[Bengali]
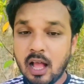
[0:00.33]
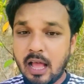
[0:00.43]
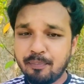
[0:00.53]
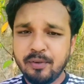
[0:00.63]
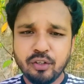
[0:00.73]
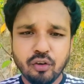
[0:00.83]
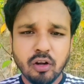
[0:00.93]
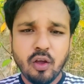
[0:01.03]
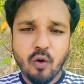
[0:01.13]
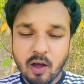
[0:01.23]
আপনি
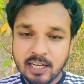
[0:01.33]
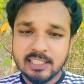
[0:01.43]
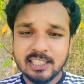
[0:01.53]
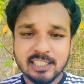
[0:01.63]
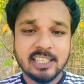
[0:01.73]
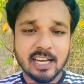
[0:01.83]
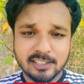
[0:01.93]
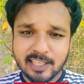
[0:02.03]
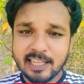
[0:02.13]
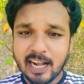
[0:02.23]
গুগলে অনেক জিনিস
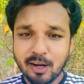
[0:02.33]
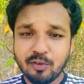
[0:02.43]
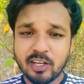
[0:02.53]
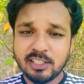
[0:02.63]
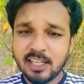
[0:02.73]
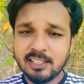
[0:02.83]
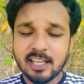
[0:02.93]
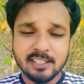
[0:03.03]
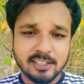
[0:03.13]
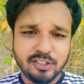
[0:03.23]
সার্চ দিয়ে দেখার পরে সেই
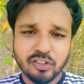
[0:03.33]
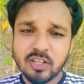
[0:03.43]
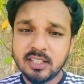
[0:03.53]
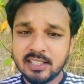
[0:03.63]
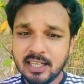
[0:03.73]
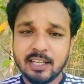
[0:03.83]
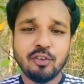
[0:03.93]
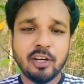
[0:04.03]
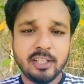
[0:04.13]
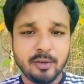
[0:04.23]
সার্চ হিস্ট্রিগুলি ডিলিট
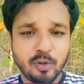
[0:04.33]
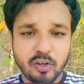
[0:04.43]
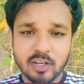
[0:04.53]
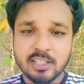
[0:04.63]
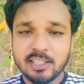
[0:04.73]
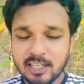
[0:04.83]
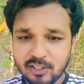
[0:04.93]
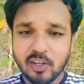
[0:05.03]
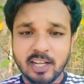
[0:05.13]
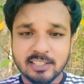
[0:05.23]
করে দিয়ে মনে করেন
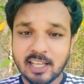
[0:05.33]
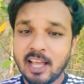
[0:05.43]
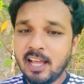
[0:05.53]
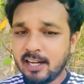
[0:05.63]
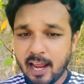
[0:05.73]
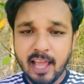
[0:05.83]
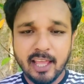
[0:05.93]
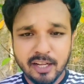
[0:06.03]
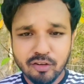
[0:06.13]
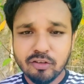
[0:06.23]
ডিলিট হয়ে গেছে না
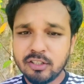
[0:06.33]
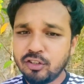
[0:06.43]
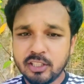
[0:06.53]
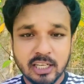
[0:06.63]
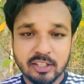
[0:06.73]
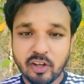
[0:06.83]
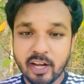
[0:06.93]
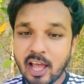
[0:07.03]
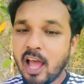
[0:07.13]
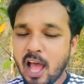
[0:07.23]
এগুলো কিন্তু ডিলিট
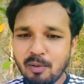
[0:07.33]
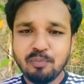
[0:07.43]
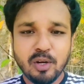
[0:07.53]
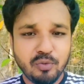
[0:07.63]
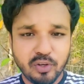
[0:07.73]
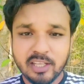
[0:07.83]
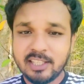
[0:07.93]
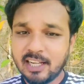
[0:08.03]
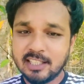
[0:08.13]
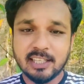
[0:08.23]
হয় না আপনার
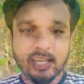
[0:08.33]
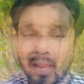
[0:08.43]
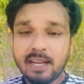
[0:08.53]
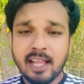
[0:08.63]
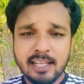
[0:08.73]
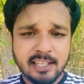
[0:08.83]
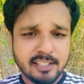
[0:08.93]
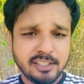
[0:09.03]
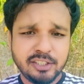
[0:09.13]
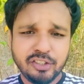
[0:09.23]
ফোনেই থেকে যায় আর এই
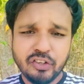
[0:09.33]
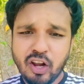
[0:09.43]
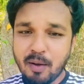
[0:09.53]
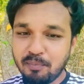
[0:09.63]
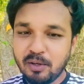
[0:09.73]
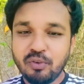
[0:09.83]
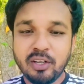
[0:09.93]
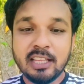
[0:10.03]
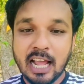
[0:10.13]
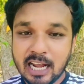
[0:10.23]
সার্চ হিস্ট্রিগুলো আপনার
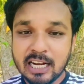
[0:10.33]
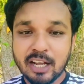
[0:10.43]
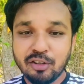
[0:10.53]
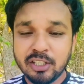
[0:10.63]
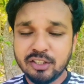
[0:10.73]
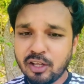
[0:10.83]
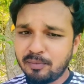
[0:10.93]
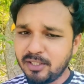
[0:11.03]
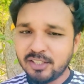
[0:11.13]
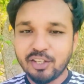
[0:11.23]
ফোনে থাকার কারণে কিন্তু
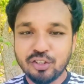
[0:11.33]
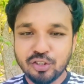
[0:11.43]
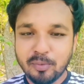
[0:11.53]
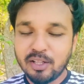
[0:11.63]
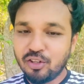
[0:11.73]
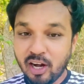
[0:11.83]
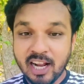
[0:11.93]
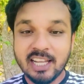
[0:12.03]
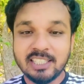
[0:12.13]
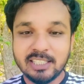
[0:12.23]
আপনি যে কোনো সময় ধরা
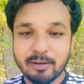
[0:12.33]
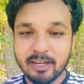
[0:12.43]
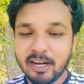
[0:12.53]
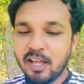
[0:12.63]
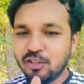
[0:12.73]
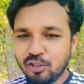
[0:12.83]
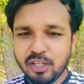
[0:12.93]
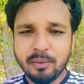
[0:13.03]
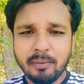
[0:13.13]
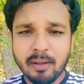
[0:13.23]
খেয়ে যেতে পারেন সো
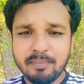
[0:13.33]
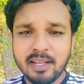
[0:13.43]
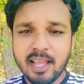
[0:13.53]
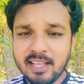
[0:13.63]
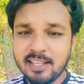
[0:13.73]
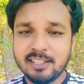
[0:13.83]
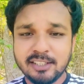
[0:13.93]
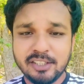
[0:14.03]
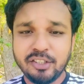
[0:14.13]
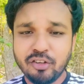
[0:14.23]
কীভাবে আপনি এই সার্চ
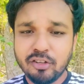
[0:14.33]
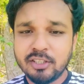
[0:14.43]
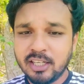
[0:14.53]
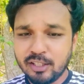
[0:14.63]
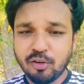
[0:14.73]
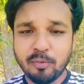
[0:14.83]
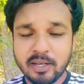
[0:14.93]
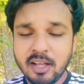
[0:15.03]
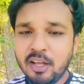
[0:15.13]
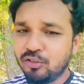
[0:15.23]
হিস্ট্রিগুলো ডিলিট
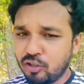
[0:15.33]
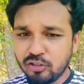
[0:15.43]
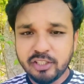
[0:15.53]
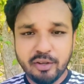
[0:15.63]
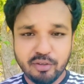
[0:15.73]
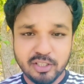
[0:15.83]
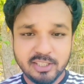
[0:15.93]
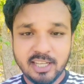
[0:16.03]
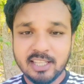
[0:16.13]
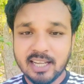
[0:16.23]
করবেন চলুন সেই
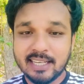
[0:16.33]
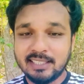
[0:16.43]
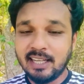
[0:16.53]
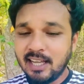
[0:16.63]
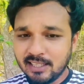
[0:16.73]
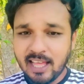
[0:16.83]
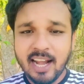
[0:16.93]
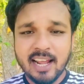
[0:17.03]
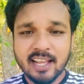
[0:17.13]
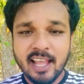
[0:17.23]
প্রসেসটাই দেখে আসি
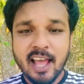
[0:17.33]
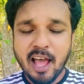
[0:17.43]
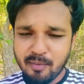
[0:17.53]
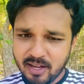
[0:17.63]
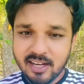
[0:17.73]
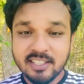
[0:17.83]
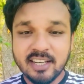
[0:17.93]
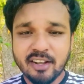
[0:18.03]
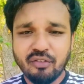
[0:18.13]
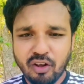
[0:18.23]
তার আগে আমার
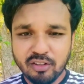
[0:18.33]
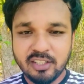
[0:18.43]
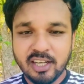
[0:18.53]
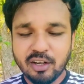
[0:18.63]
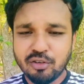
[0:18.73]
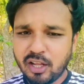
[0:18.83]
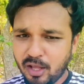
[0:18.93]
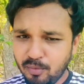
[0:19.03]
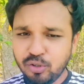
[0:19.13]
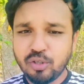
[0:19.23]
আইডিটাকে ফলো দিয়ে রাখুন
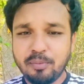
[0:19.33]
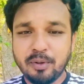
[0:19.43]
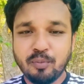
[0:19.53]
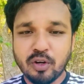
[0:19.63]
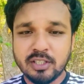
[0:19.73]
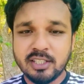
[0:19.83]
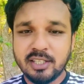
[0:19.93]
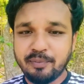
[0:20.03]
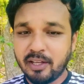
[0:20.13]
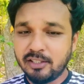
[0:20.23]
এমন সব ইম্পর্টেন্ট
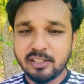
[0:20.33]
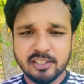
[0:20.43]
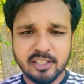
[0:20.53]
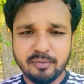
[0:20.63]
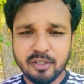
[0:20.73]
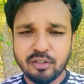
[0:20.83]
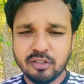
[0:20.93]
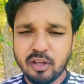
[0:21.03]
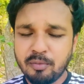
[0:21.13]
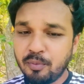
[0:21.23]
টিপস অ্যান্ড ট্রিক্সের ভিডিও
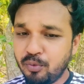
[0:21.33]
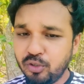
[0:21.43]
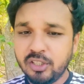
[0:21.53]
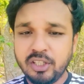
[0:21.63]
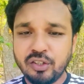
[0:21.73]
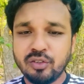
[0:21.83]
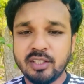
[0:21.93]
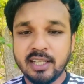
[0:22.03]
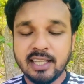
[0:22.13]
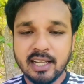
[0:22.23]
কিন্তু আমি প্রতিনিয়ত
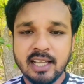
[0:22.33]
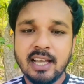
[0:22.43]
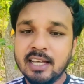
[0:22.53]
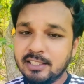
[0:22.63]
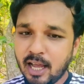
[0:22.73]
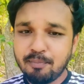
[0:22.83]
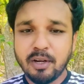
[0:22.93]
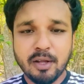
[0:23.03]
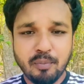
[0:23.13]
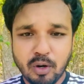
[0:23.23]
দিয়ে থাকি যা
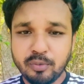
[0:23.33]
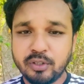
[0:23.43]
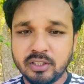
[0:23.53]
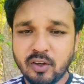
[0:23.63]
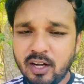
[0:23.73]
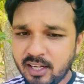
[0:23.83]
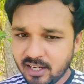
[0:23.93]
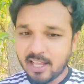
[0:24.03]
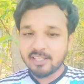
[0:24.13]
আপনাকে পরবর্তীতে অনেক কাজে